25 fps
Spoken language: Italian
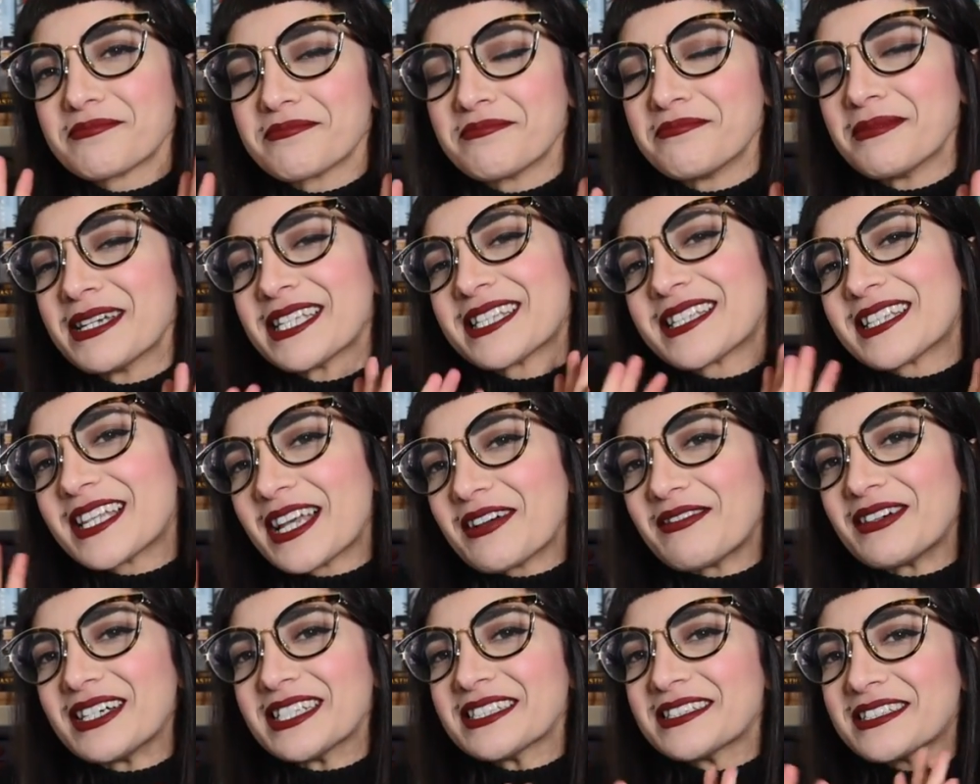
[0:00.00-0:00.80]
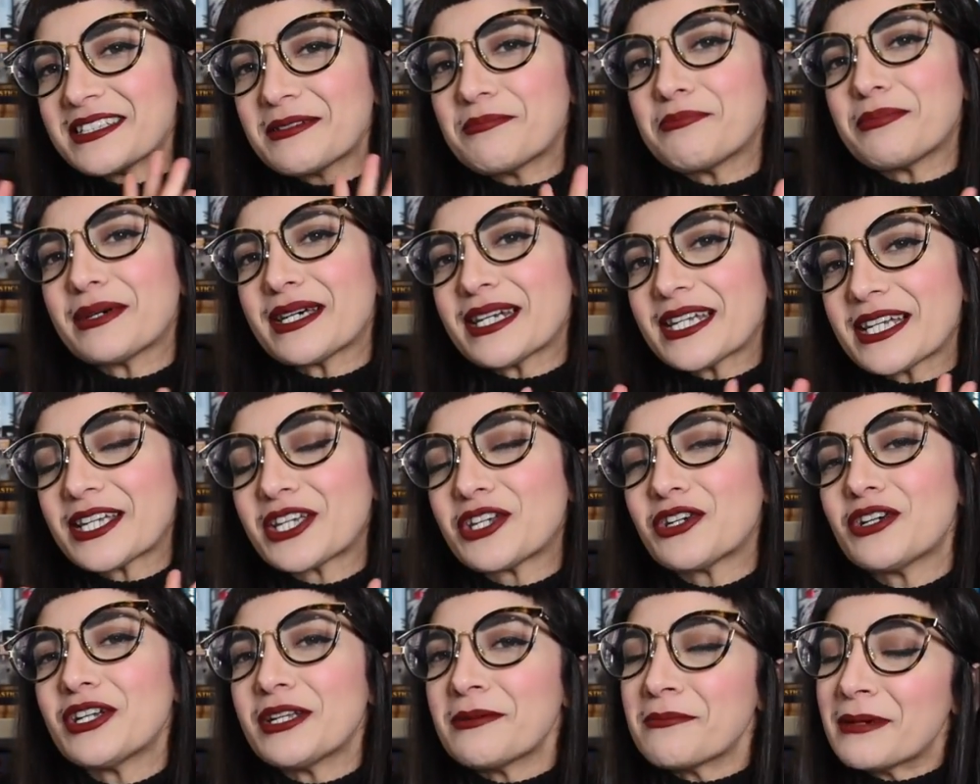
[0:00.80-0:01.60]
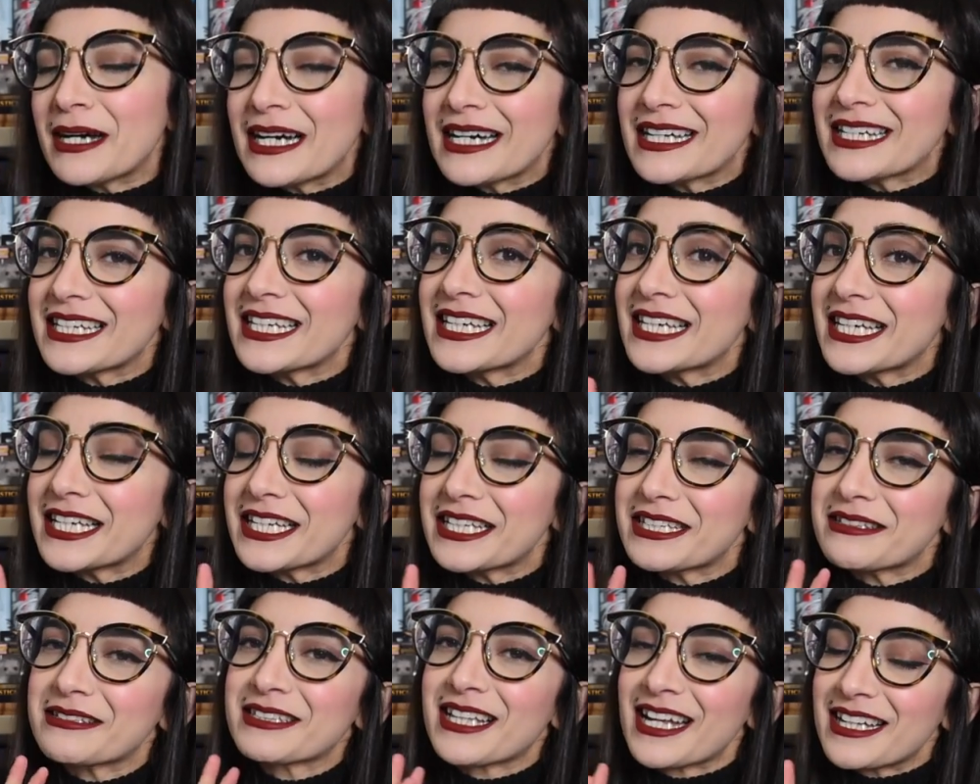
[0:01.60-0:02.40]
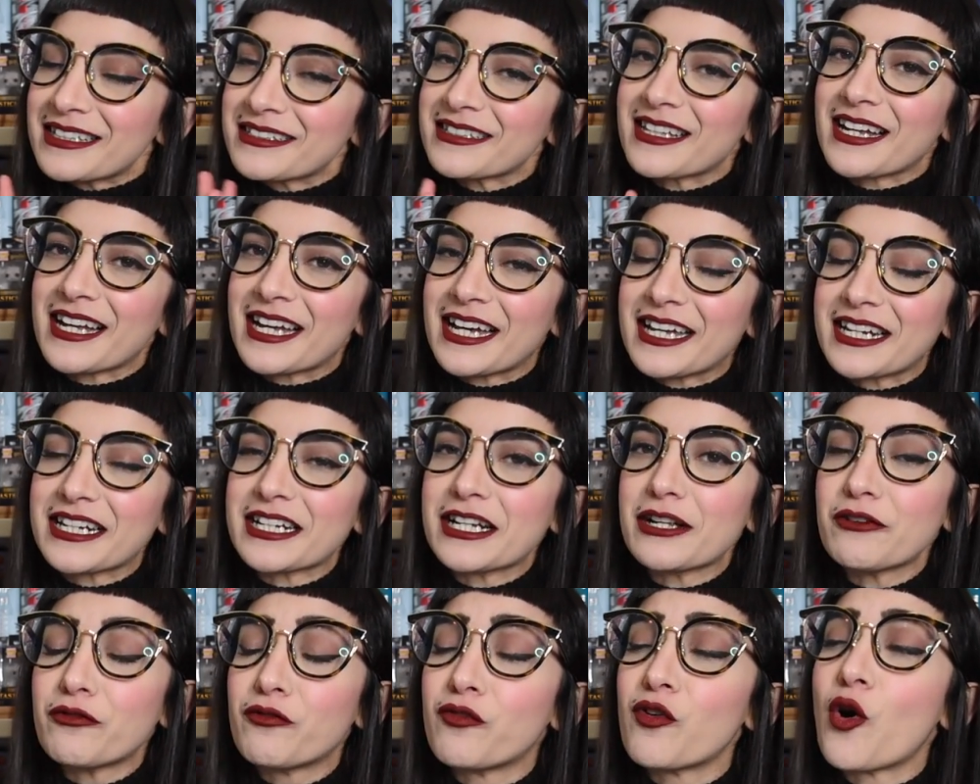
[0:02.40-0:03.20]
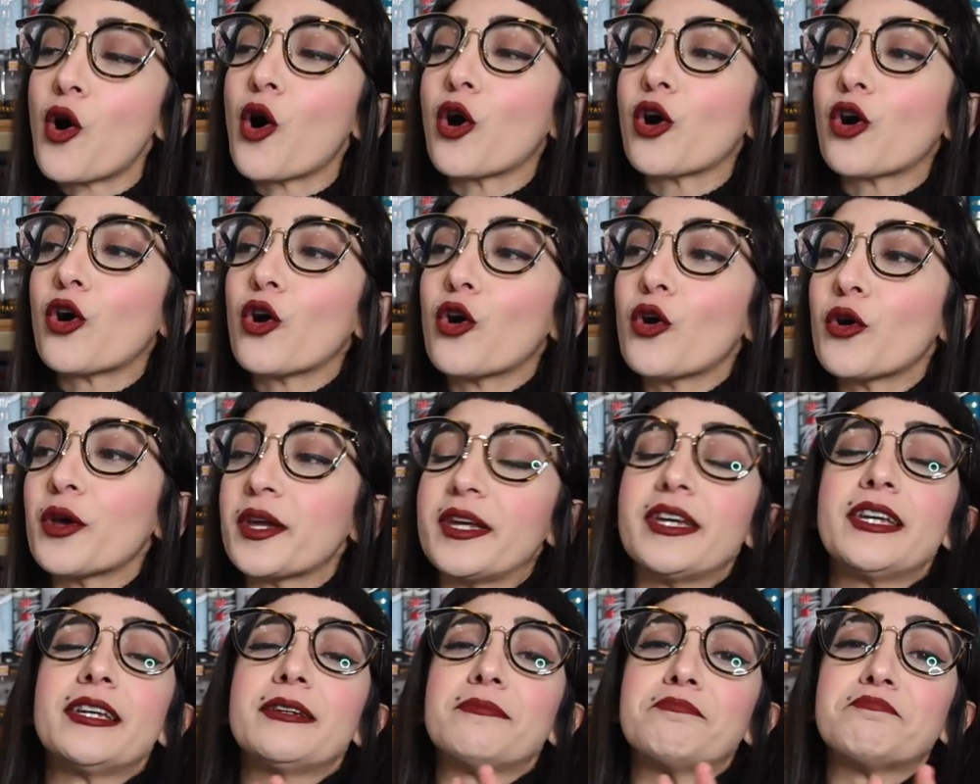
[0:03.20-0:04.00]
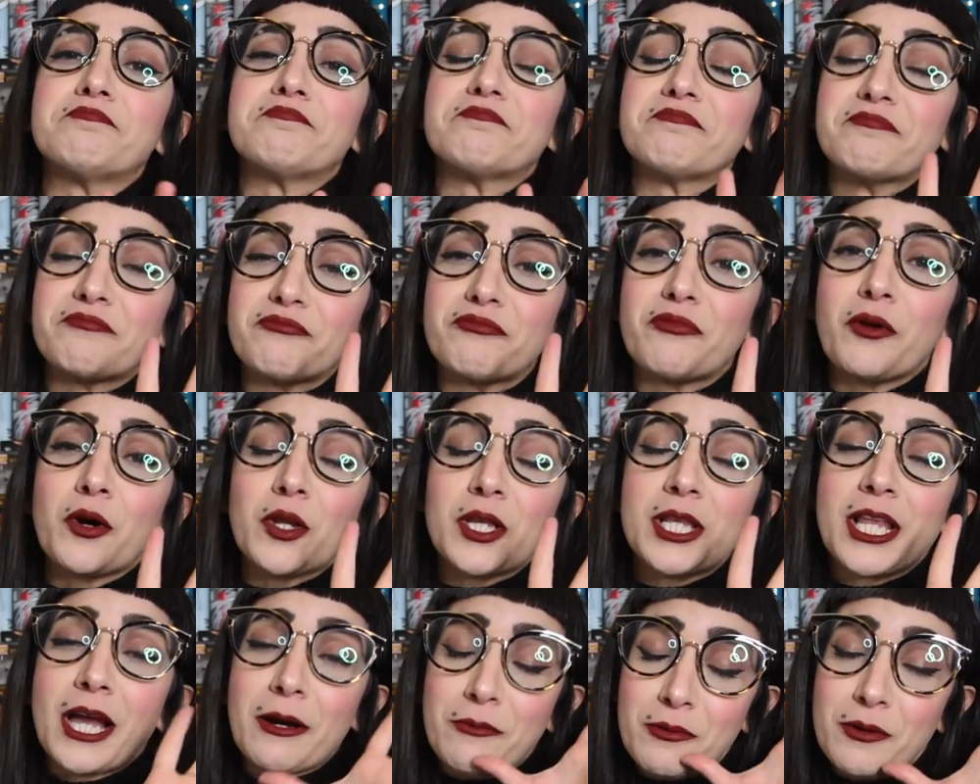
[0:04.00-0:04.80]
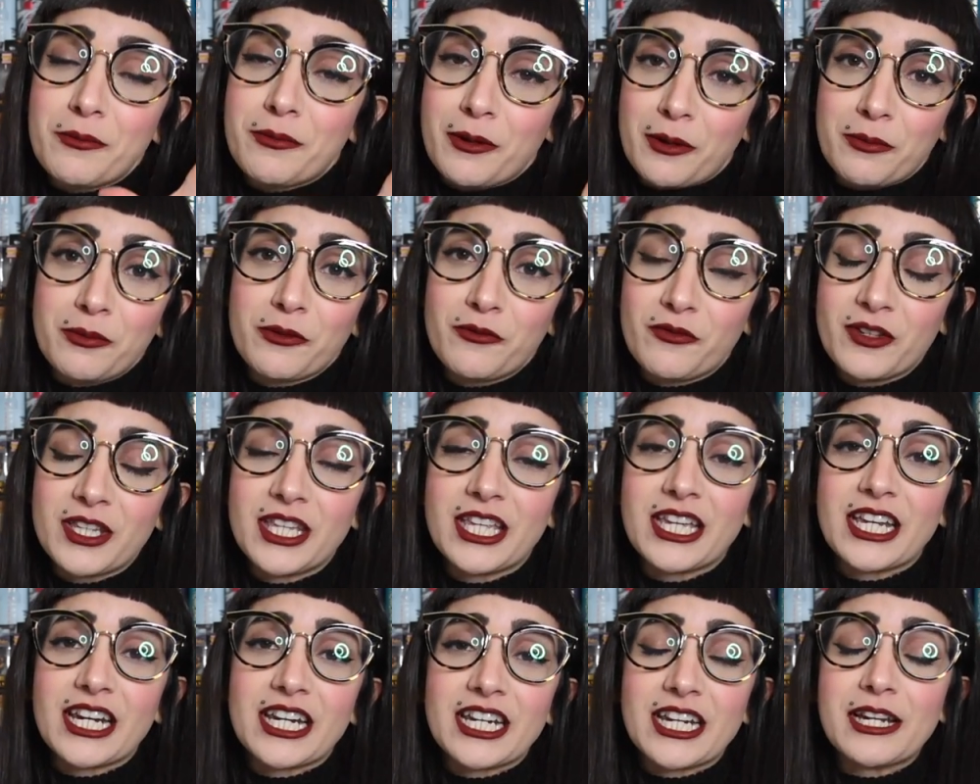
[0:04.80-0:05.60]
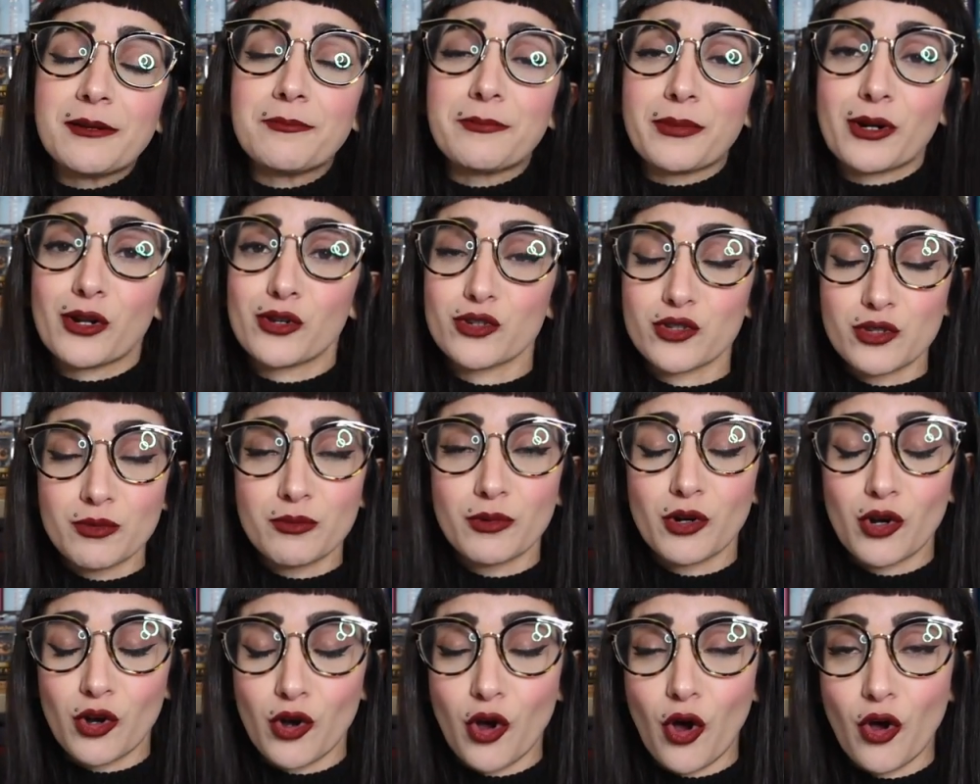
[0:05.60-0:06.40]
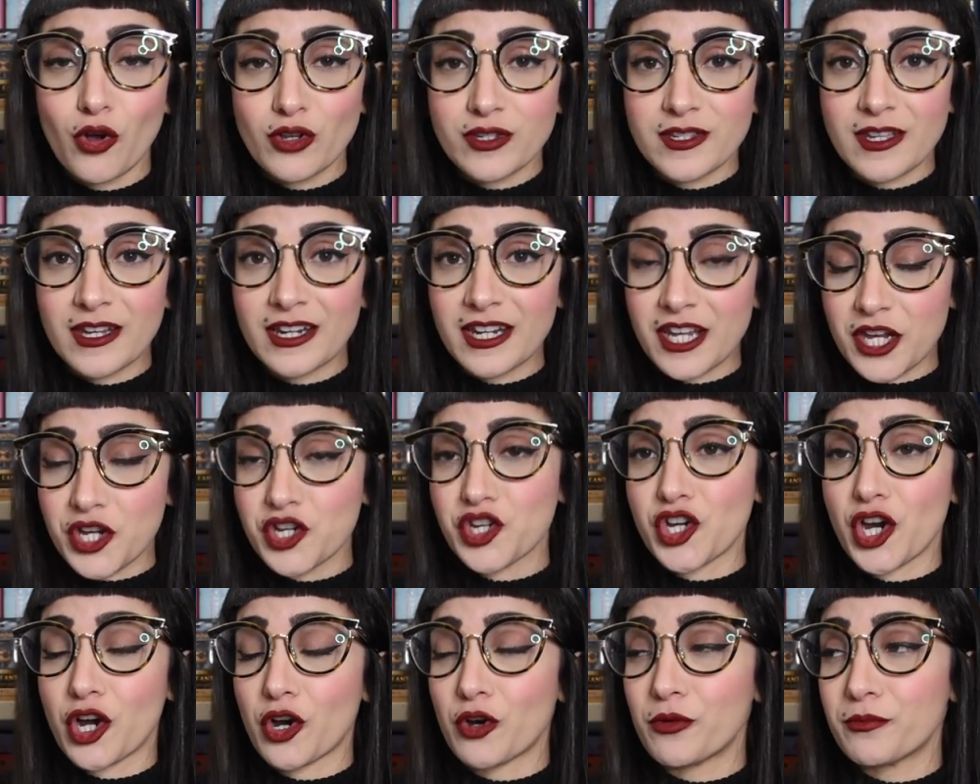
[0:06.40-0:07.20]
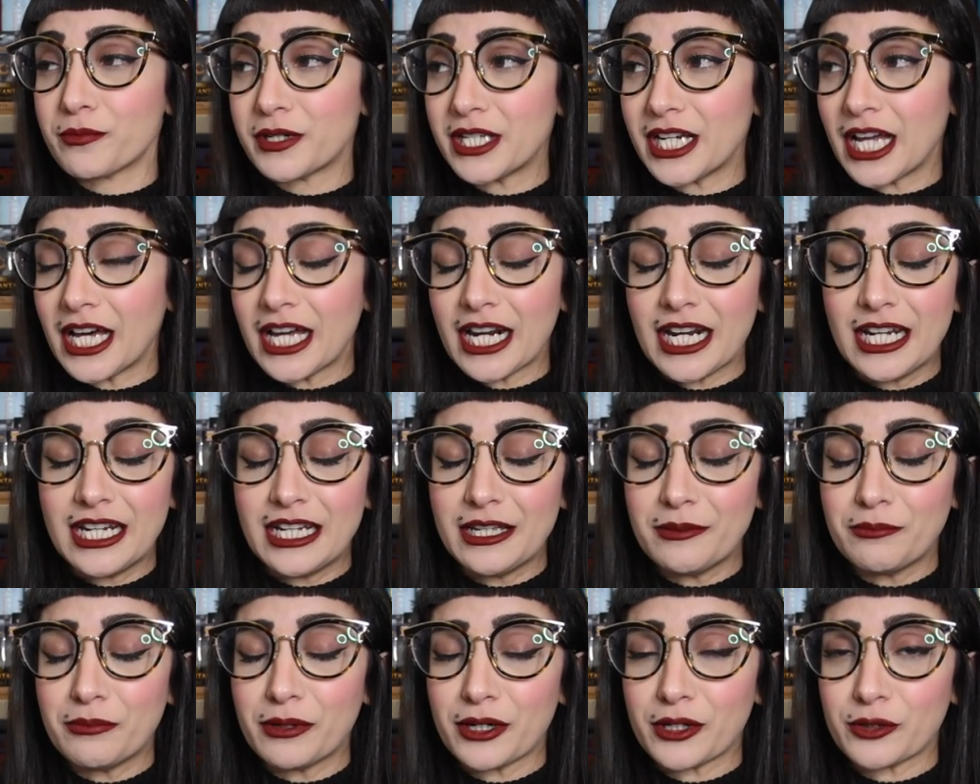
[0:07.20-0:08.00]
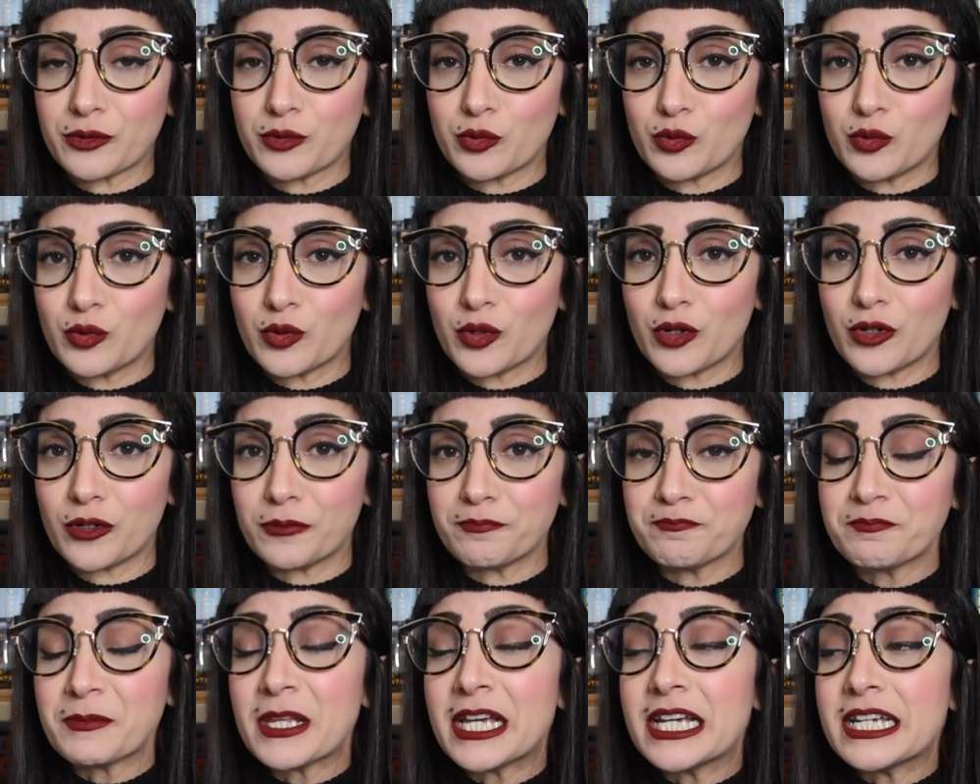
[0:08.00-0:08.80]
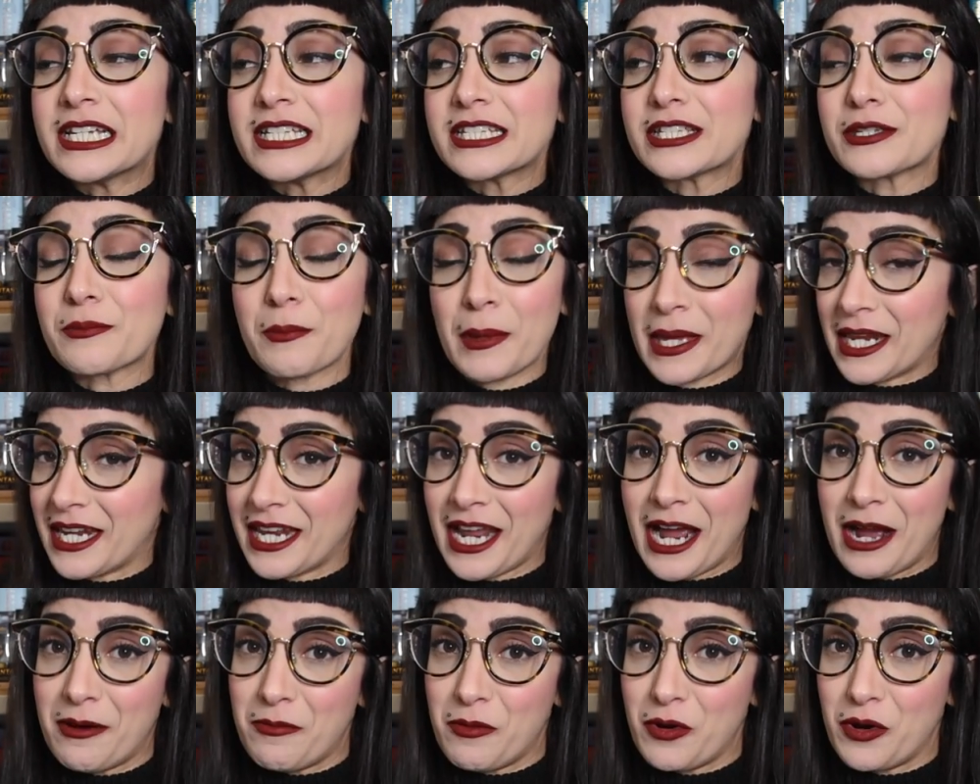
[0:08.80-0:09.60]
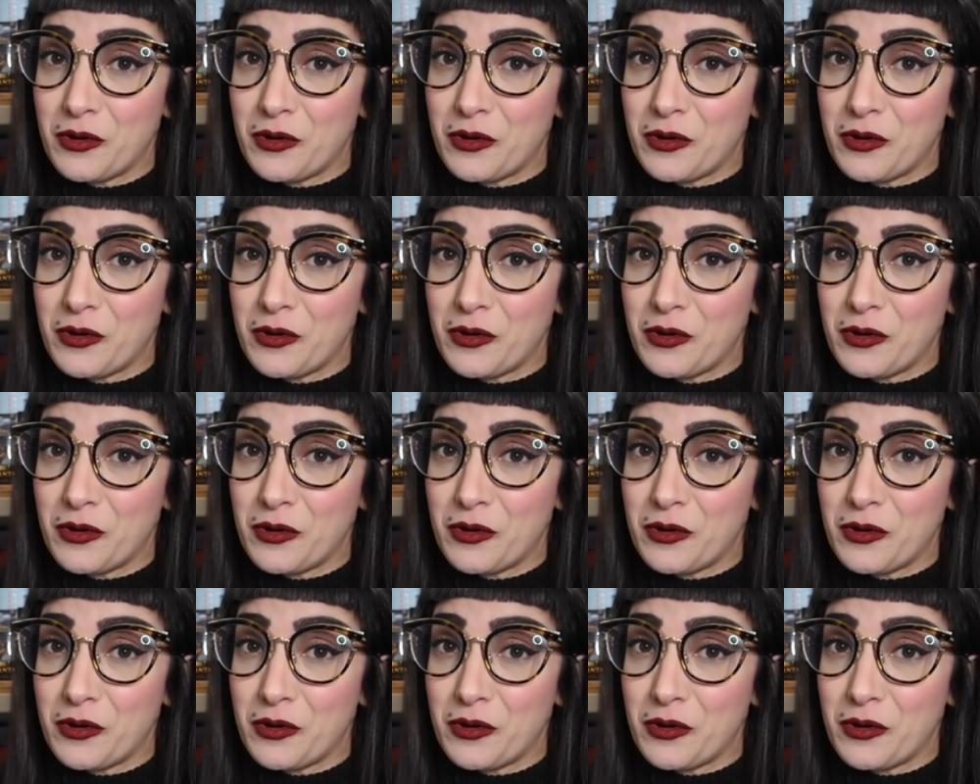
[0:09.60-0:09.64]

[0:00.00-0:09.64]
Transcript: mette avanti parecchio le mani e tanta carne al fuoco e vogliamo proprio vedere nel prossimo cosa riesce a combinare lei Bardugo. Speriamo.